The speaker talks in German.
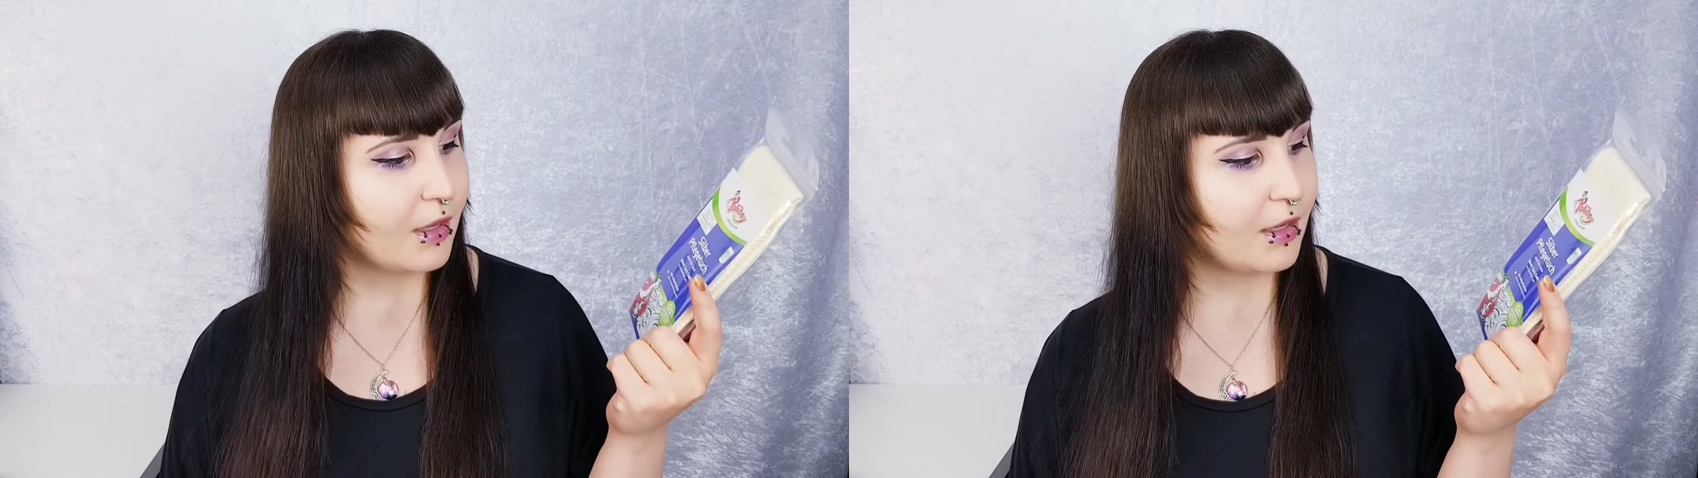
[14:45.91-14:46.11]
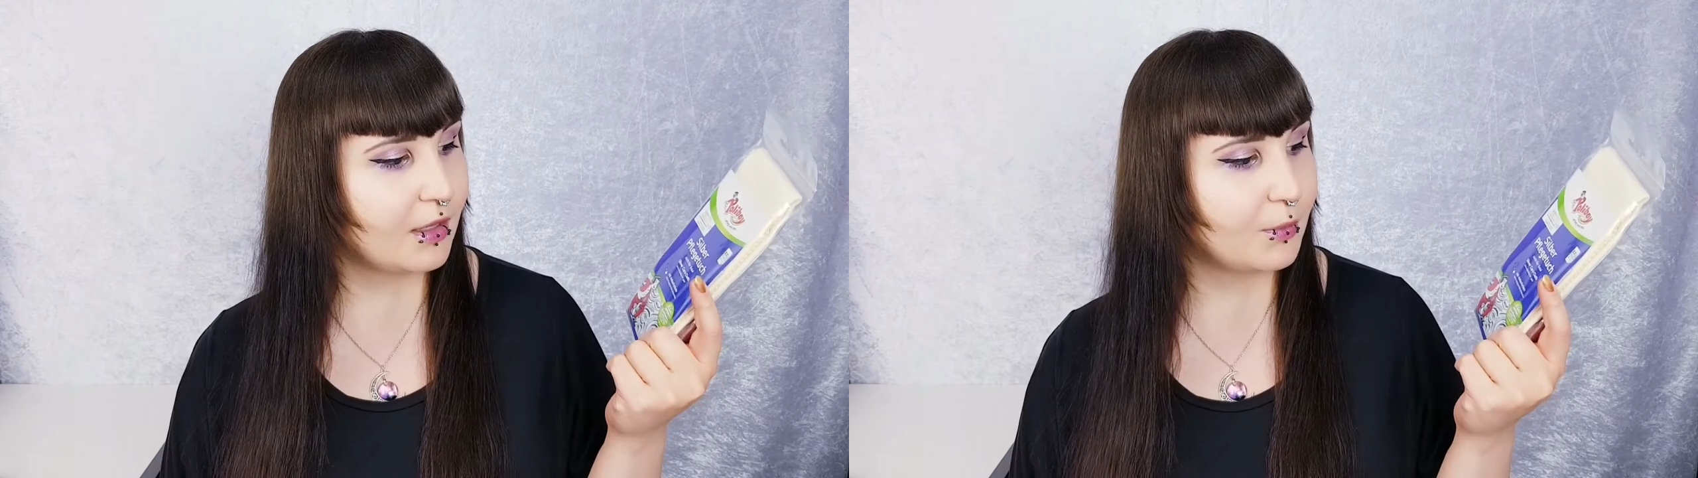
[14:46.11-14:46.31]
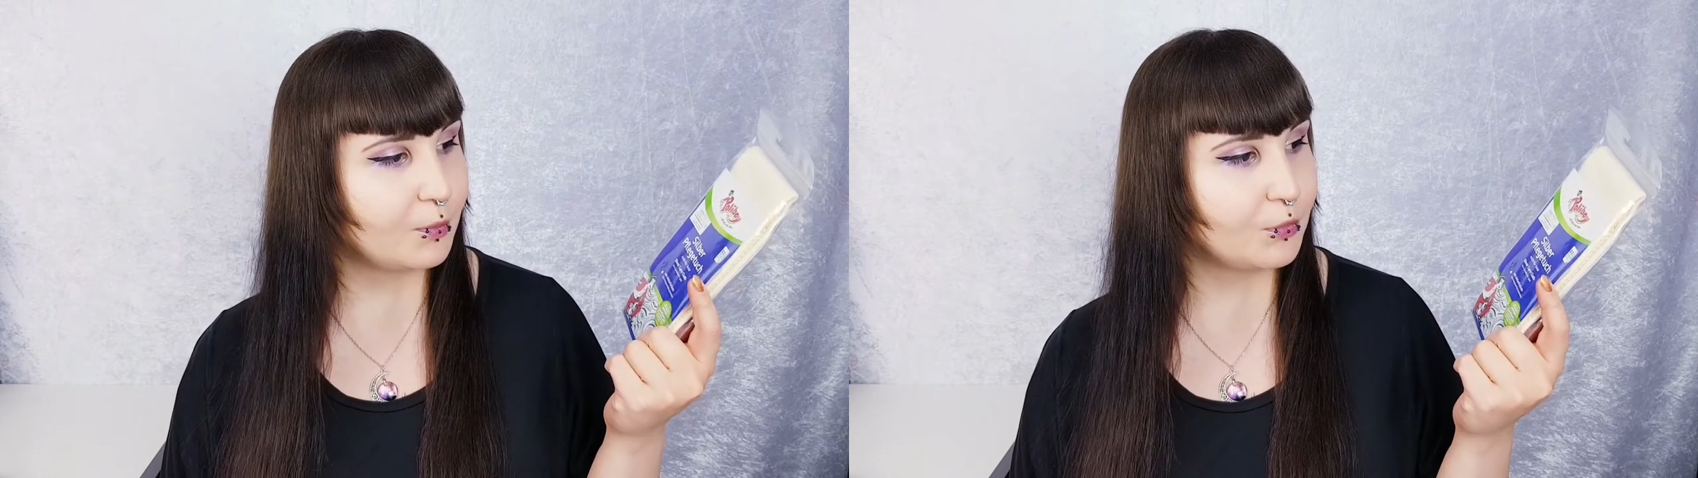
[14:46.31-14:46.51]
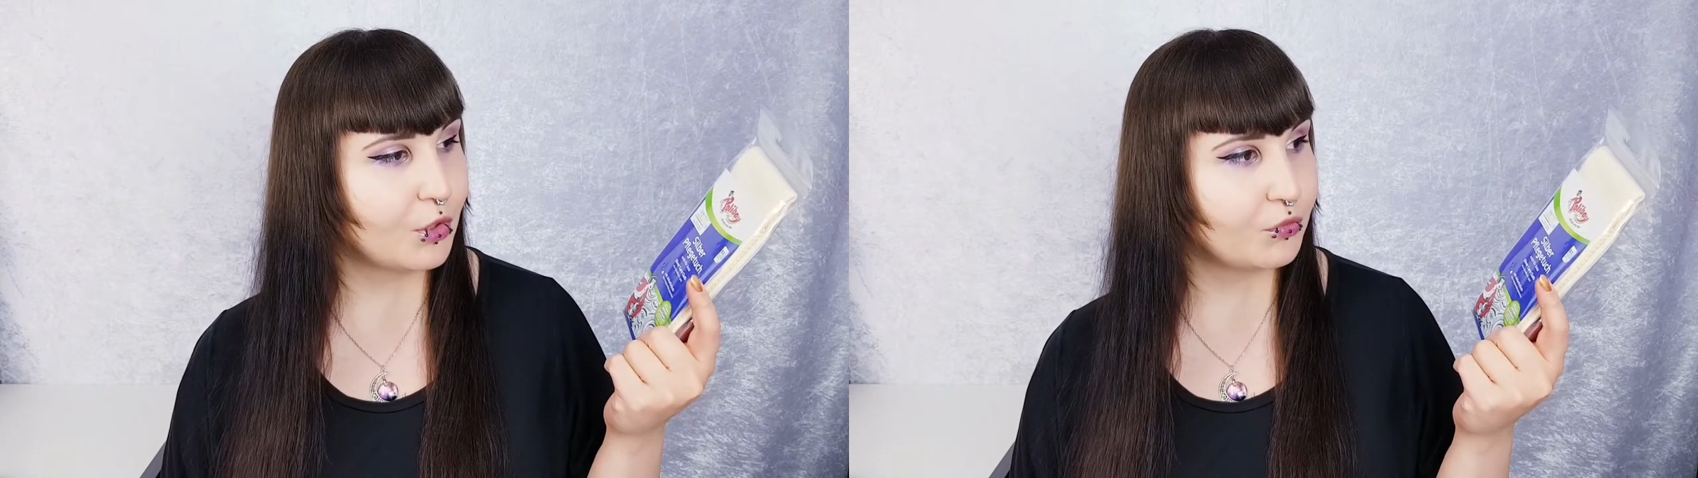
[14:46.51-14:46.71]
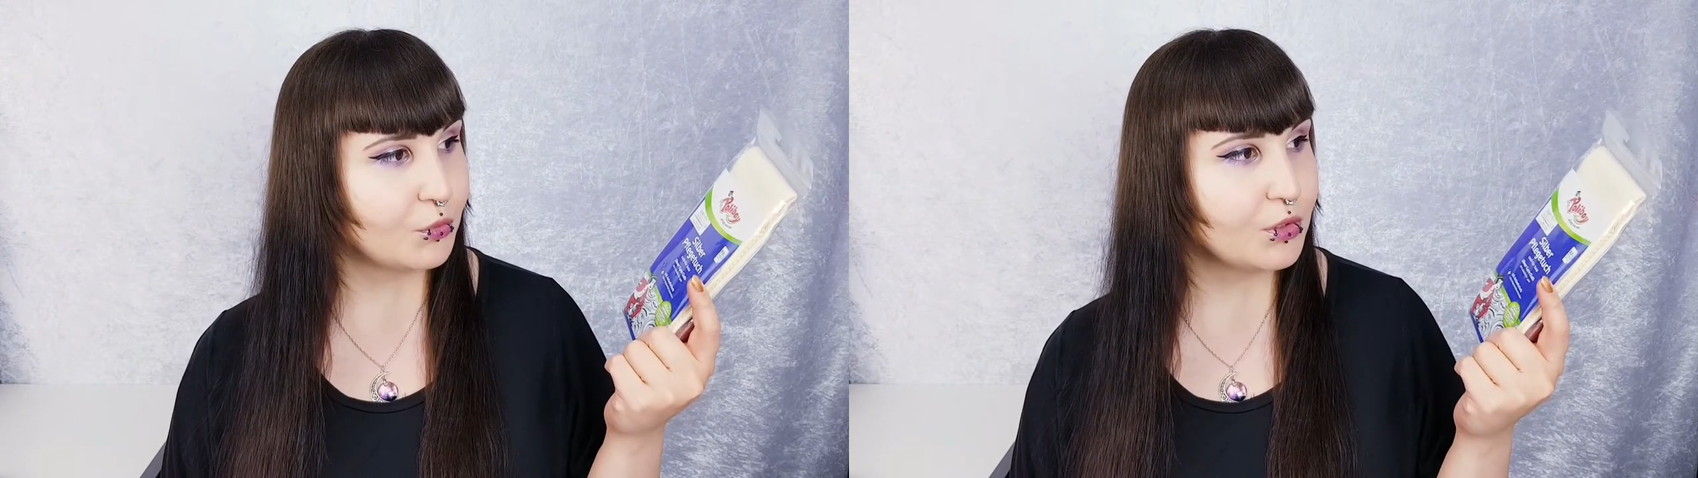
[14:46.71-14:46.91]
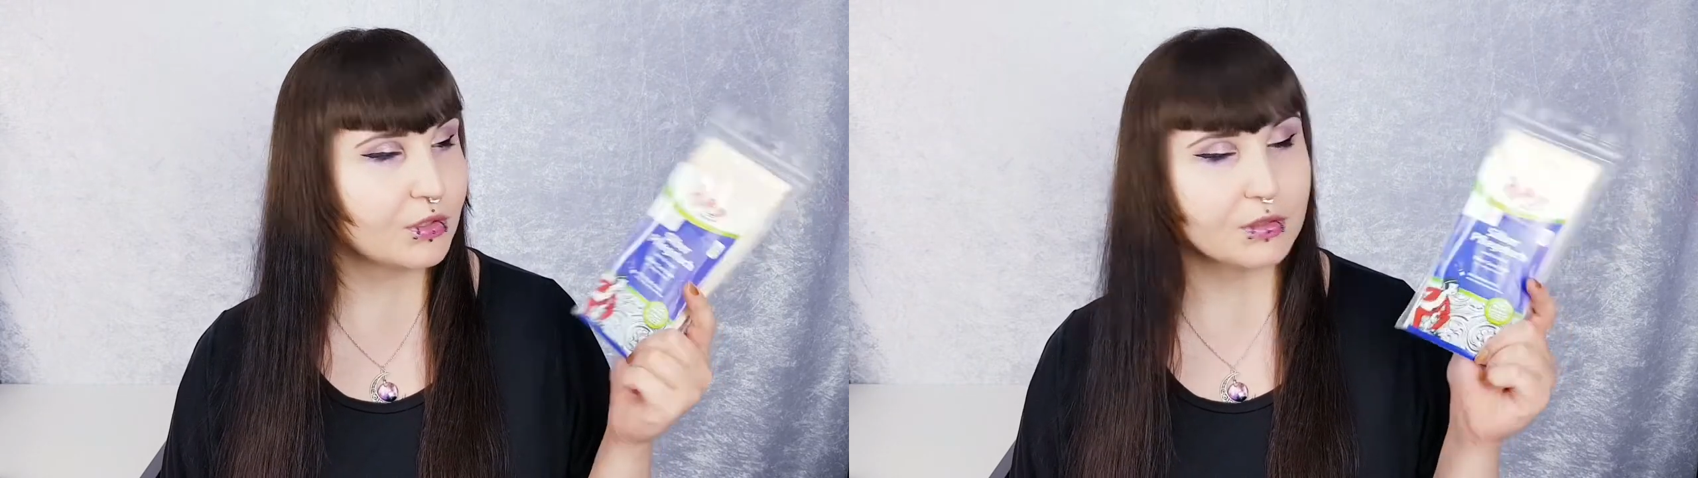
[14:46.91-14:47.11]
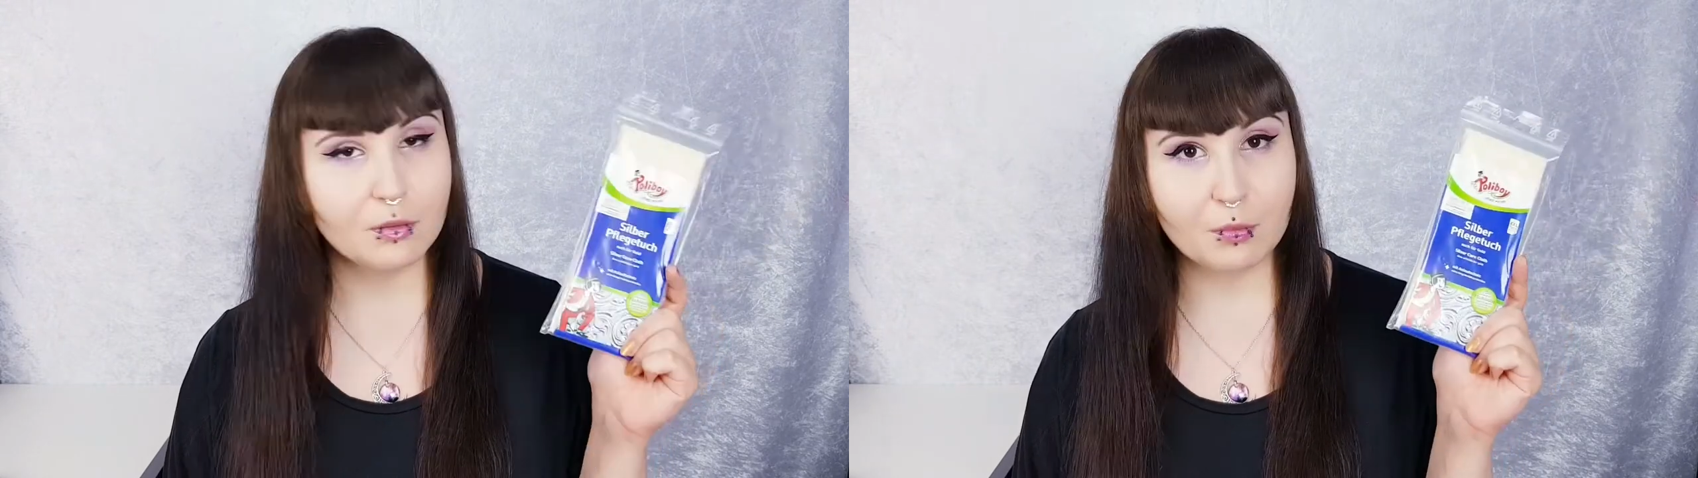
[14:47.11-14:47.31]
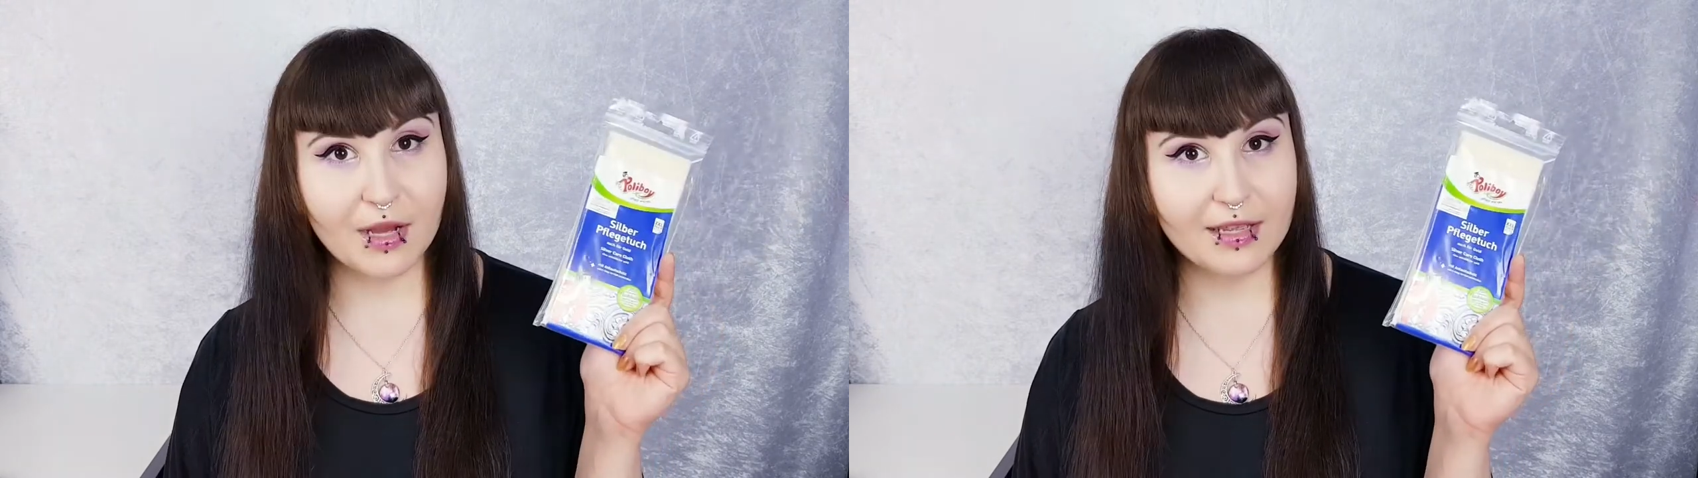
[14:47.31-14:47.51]
ähm,
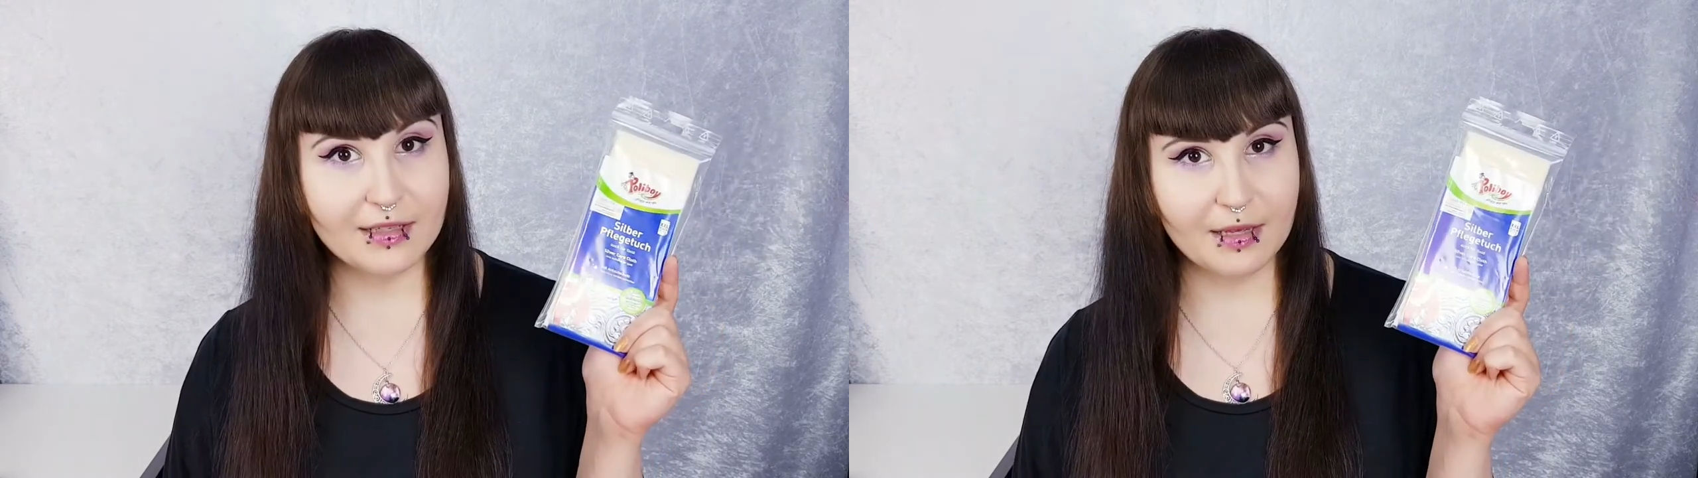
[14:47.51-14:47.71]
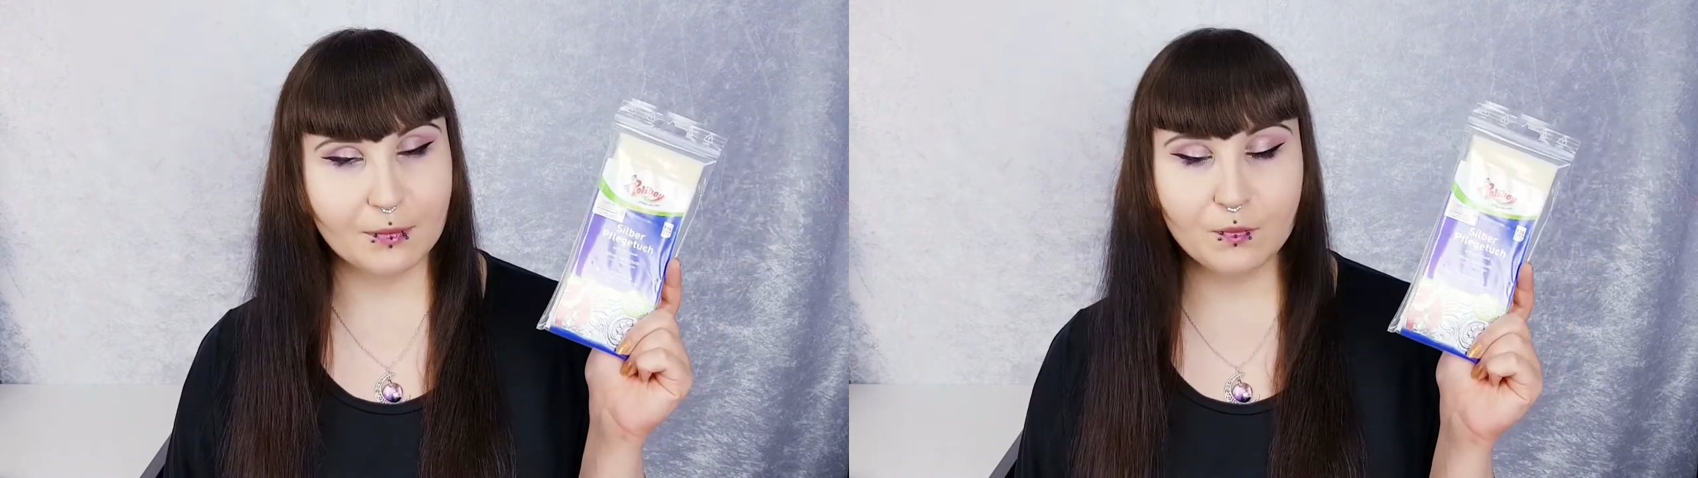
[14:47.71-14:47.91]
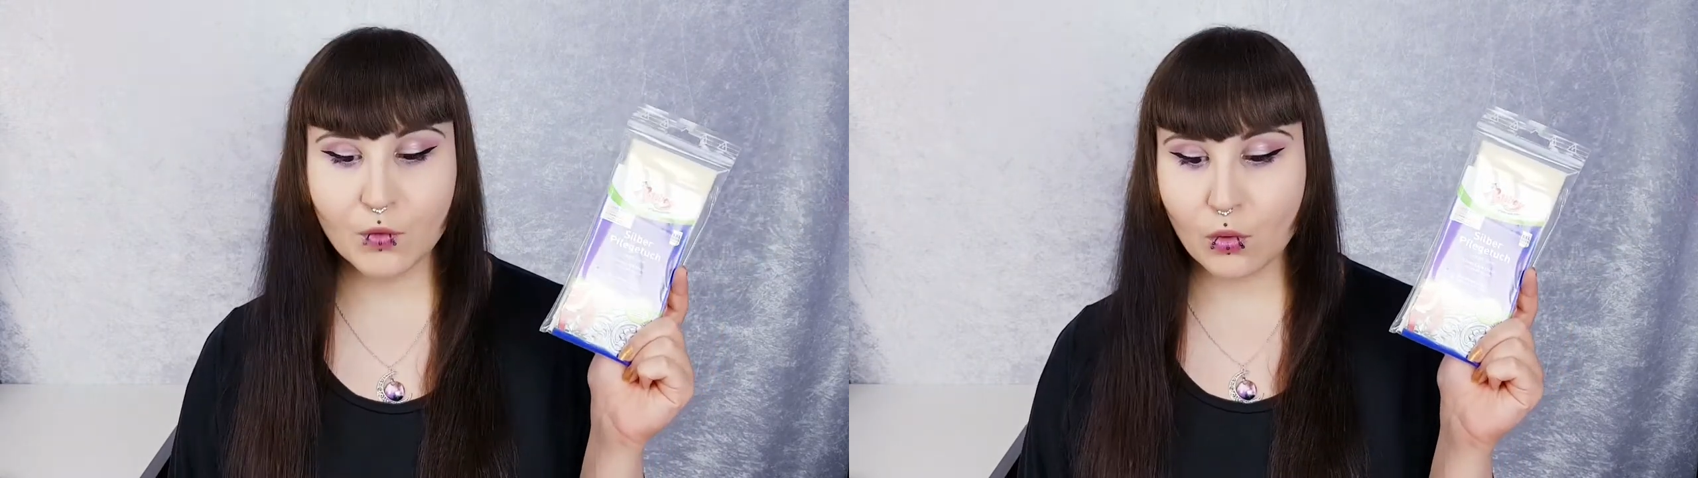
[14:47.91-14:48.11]
gefunden bei DM.